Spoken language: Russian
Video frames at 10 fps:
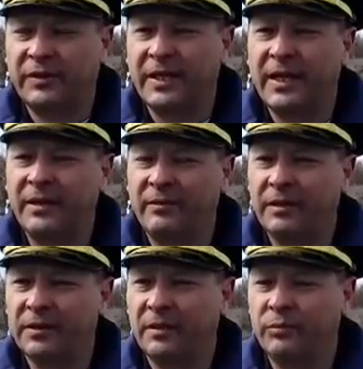вторая
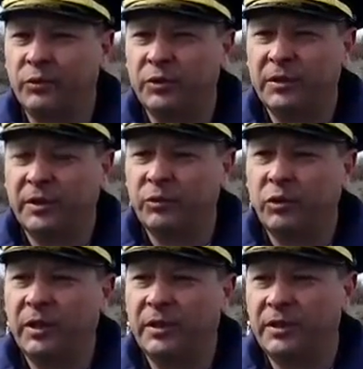волна будет
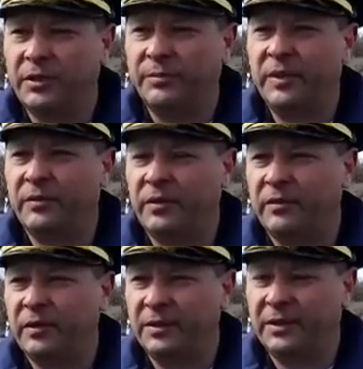намного ниже первой
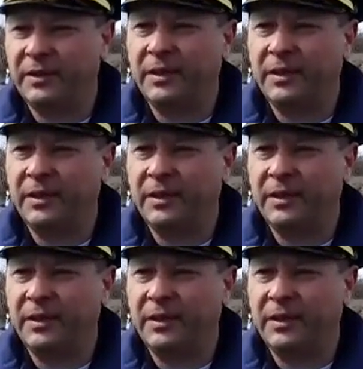волны.